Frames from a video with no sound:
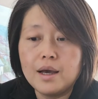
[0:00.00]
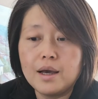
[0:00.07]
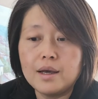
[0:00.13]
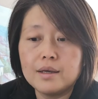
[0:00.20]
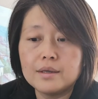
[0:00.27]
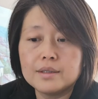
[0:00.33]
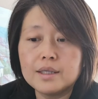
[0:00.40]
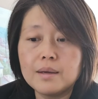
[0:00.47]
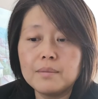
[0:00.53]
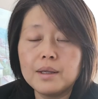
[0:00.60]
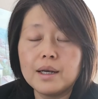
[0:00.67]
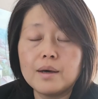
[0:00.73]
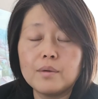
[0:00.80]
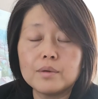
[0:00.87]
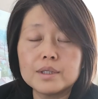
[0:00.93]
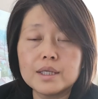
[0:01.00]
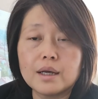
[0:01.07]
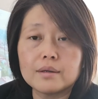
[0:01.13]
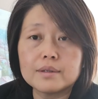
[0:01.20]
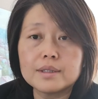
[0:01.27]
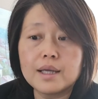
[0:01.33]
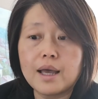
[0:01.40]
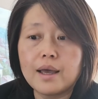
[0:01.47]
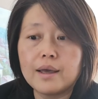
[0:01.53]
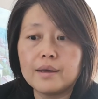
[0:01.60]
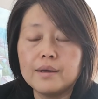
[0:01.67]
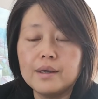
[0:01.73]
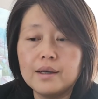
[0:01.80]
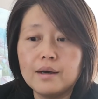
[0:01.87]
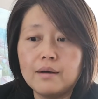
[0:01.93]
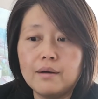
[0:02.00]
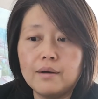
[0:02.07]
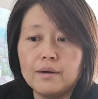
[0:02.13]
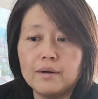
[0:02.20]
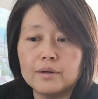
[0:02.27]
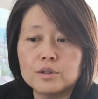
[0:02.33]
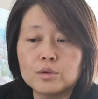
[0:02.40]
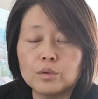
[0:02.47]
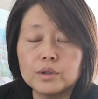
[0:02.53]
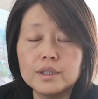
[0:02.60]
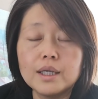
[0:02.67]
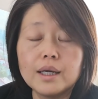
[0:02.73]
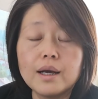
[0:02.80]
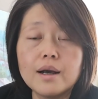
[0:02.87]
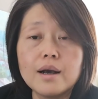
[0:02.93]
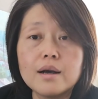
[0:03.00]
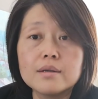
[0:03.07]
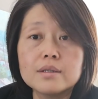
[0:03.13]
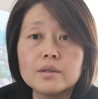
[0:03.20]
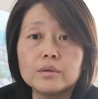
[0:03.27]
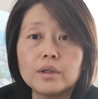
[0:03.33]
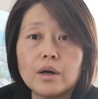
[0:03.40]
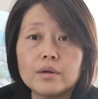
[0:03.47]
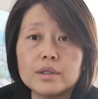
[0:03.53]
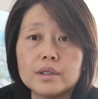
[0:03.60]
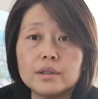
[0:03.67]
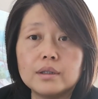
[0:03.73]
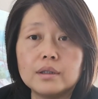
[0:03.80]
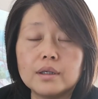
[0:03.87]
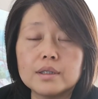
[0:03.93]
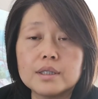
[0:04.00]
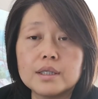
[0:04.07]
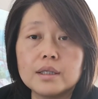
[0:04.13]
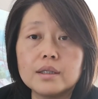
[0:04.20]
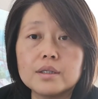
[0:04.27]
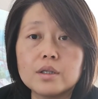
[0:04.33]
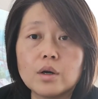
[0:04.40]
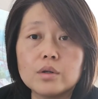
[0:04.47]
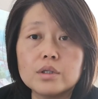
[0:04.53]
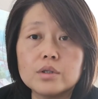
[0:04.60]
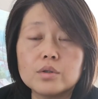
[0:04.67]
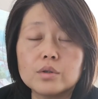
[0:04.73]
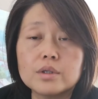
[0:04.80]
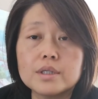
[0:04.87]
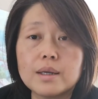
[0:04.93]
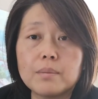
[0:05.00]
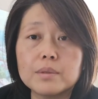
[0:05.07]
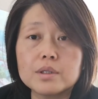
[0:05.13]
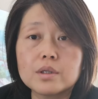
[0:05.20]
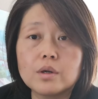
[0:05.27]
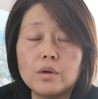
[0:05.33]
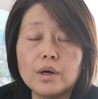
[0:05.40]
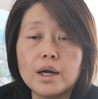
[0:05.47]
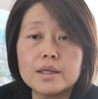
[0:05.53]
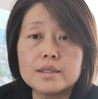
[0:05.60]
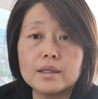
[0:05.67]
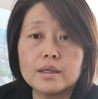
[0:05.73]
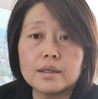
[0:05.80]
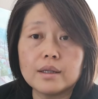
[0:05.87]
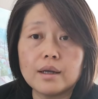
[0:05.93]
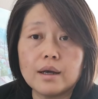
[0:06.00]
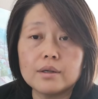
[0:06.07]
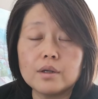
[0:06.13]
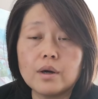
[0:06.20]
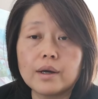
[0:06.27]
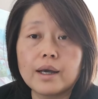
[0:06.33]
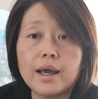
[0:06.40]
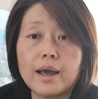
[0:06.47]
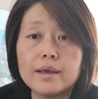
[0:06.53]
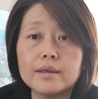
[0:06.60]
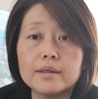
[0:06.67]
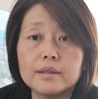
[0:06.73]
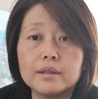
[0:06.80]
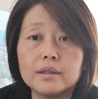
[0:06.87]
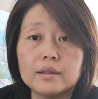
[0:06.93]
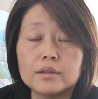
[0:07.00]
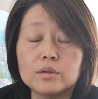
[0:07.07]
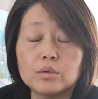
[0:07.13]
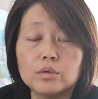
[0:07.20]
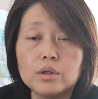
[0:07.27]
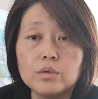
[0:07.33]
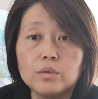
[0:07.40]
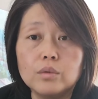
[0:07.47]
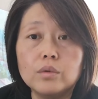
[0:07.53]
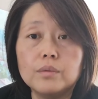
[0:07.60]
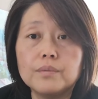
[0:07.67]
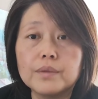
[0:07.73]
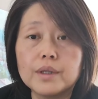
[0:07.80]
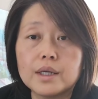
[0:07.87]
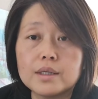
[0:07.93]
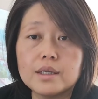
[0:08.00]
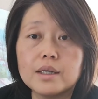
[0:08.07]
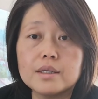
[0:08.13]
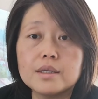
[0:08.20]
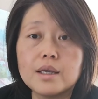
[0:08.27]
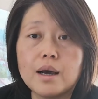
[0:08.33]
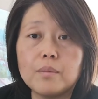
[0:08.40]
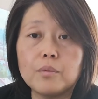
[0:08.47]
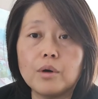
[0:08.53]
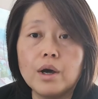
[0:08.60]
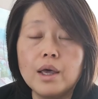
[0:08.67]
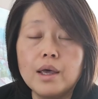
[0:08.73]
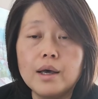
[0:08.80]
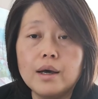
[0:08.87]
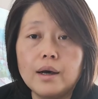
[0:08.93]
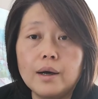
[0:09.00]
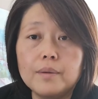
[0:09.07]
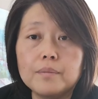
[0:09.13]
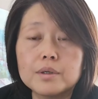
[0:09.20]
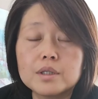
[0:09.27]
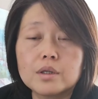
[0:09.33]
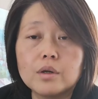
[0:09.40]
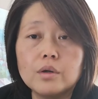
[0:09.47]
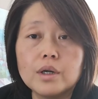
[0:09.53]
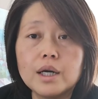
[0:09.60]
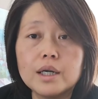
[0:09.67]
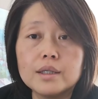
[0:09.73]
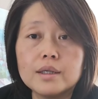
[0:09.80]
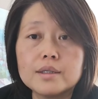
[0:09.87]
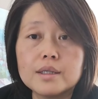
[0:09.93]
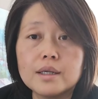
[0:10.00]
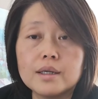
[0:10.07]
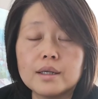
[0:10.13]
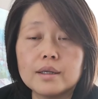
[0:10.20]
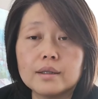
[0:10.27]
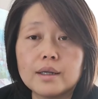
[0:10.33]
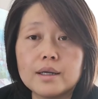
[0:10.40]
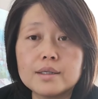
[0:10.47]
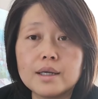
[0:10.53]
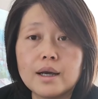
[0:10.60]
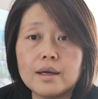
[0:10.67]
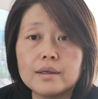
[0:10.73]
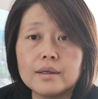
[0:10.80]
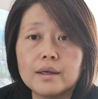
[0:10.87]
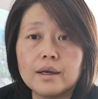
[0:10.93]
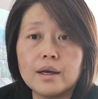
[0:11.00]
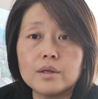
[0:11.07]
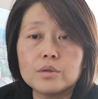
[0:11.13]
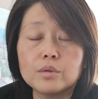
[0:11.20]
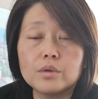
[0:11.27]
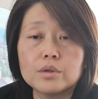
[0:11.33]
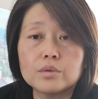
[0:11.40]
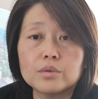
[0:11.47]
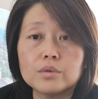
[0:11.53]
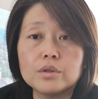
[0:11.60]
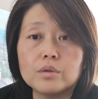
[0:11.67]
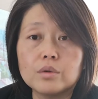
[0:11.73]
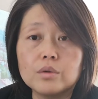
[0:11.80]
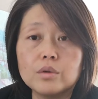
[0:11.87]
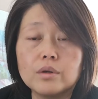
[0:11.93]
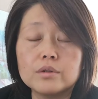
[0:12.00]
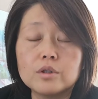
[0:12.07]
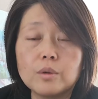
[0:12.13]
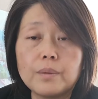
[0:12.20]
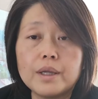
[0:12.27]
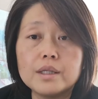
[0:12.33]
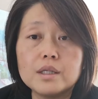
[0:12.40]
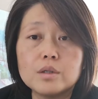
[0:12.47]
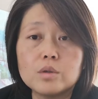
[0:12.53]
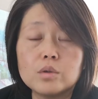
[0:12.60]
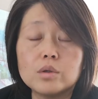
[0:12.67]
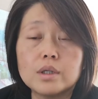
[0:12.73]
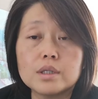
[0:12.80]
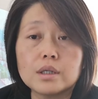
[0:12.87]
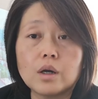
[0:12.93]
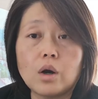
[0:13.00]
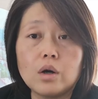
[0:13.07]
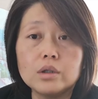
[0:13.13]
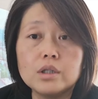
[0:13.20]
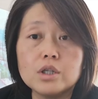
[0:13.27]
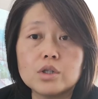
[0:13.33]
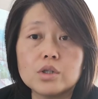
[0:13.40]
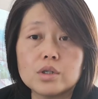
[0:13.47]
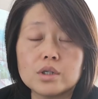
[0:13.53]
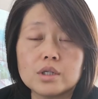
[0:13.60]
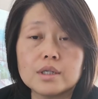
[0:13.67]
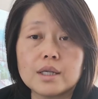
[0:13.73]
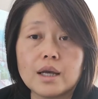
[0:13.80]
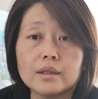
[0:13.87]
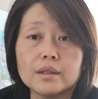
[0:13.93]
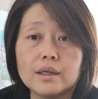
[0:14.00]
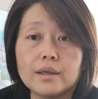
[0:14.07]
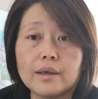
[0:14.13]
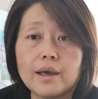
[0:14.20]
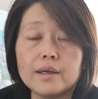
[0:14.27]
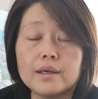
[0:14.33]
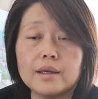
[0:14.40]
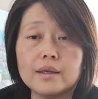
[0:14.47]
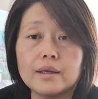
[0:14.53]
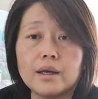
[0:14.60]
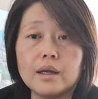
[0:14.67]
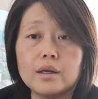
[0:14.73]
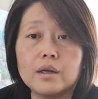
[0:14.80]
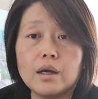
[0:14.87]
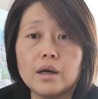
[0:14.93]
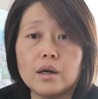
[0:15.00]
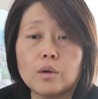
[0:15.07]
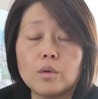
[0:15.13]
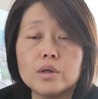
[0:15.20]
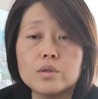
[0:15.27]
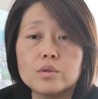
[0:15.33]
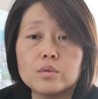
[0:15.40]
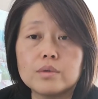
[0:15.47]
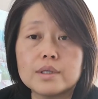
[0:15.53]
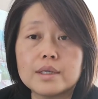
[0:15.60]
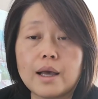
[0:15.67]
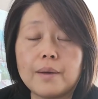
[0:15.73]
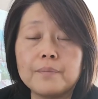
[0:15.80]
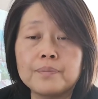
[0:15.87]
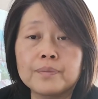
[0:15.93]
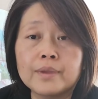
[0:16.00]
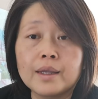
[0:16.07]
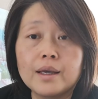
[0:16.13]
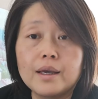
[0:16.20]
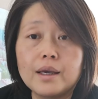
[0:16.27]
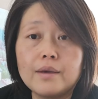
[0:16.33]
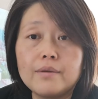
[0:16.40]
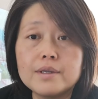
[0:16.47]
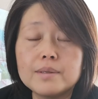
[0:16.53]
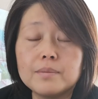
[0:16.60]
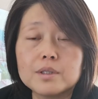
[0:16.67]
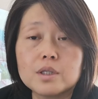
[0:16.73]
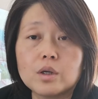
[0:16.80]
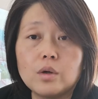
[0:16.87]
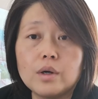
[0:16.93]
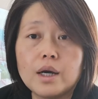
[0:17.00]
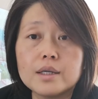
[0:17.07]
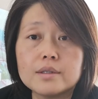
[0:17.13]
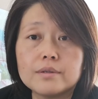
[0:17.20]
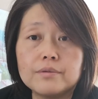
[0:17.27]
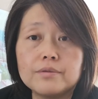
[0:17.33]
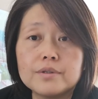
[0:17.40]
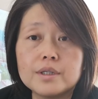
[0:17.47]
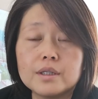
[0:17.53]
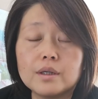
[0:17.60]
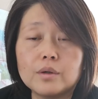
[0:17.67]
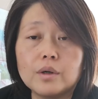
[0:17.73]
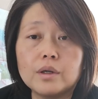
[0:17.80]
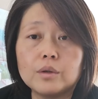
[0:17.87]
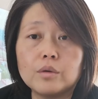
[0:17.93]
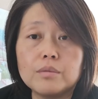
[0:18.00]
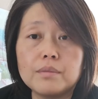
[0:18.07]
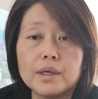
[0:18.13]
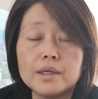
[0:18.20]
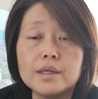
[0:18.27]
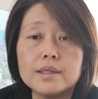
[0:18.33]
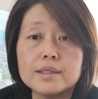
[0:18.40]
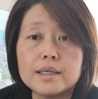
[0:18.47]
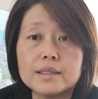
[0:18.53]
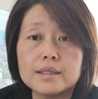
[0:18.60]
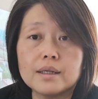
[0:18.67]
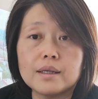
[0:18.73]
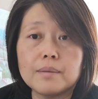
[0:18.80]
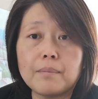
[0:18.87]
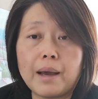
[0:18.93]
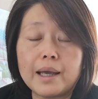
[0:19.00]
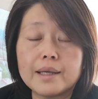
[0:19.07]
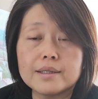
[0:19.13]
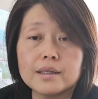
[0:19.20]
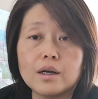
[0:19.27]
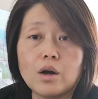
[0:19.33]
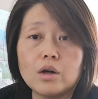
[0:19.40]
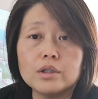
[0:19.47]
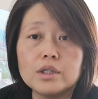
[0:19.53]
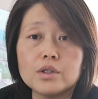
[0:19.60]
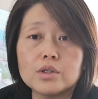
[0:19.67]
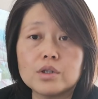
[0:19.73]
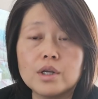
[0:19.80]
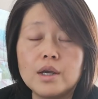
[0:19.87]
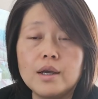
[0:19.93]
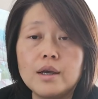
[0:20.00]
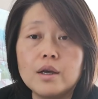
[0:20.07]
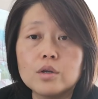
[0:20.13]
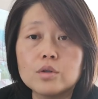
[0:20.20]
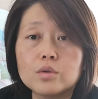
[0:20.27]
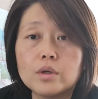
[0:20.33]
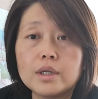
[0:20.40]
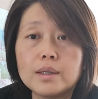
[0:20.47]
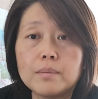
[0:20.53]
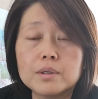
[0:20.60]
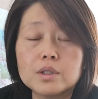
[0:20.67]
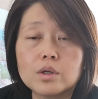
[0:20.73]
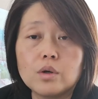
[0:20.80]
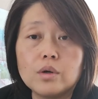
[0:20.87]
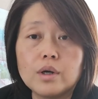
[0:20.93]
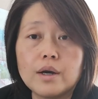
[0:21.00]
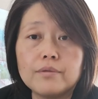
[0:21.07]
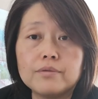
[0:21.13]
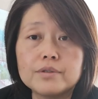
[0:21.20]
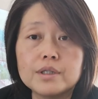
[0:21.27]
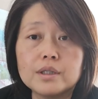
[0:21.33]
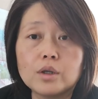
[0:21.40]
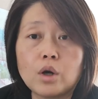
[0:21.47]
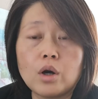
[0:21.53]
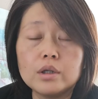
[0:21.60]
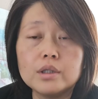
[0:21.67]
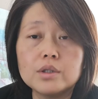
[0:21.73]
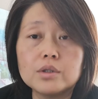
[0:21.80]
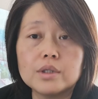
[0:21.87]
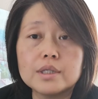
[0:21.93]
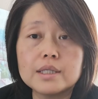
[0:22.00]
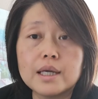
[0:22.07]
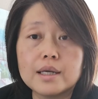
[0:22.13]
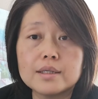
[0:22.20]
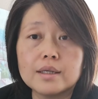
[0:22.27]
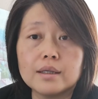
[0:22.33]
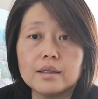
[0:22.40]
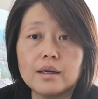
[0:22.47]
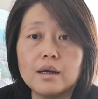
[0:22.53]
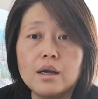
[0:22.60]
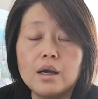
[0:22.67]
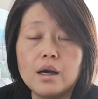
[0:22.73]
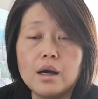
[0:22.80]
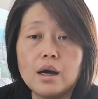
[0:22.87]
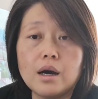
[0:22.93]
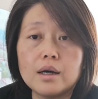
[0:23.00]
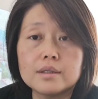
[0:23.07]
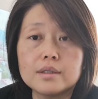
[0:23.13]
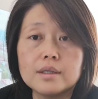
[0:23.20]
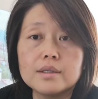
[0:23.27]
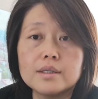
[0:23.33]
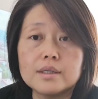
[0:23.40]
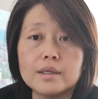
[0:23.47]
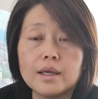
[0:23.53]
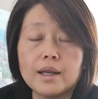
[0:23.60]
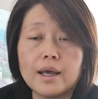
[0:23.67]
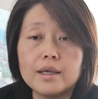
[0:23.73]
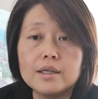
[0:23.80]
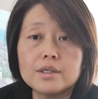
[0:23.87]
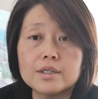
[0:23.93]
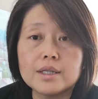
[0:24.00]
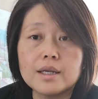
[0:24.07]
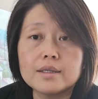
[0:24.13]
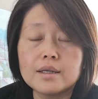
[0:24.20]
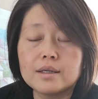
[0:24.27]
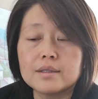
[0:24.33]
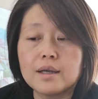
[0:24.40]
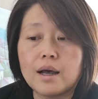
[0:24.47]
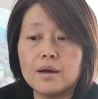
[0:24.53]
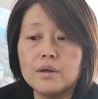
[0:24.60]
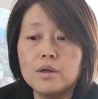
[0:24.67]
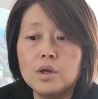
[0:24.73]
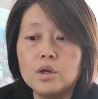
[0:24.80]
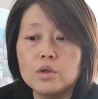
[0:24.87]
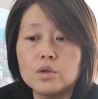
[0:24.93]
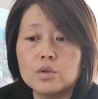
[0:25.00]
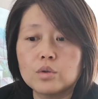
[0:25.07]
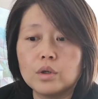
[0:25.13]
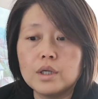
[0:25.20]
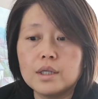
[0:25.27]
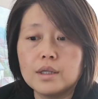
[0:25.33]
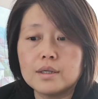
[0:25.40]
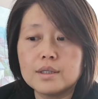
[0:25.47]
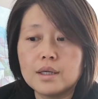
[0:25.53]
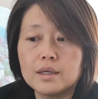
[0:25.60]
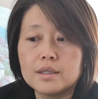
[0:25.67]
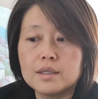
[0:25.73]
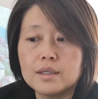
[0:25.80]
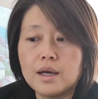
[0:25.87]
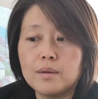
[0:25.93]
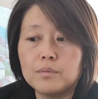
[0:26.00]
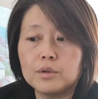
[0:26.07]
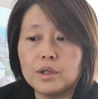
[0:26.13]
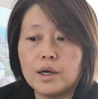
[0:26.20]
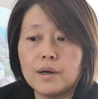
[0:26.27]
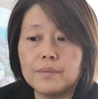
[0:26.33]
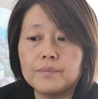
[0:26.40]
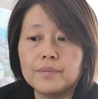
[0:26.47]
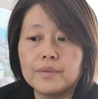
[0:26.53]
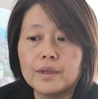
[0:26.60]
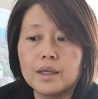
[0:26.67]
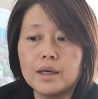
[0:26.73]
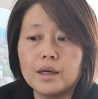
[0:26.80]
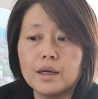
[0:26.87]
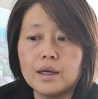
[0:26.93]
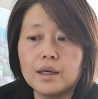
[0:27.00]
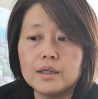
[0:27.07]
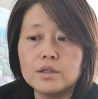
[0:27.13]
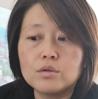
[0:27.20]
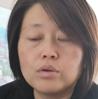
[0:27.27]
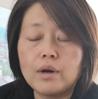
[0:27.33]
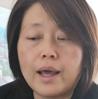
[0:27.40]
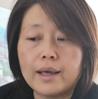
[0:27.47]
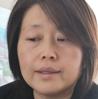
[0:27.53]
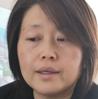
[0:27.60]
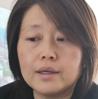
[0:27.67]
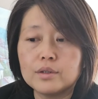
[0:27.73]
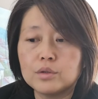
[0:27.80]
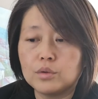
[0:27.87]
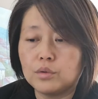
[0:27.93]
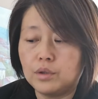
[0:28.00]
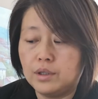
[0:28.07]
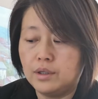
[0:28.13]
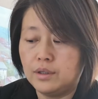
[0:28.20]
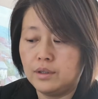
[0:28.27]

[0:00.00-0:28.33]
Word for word: 呃，下面呢我想在。呃，昨天刚刚收到一个新的消息，就是在莫斯科卡这里呢，要盖一个独立屋，呃，一个项目。呃，莫斯科卡呢这里，大家应该如果熟悉多伦多周边地区的这个 cottage 市场的，应该也应该呃关注一下，因为在莫斯科卡这附近呢，有很多名人在这里买这个 cottage，所以呢，莫斯科卡附近的 cottage 的价钱呢，啊，近几年来一直在上涨，所以呢，这个项目呢，呃，一出来呢就。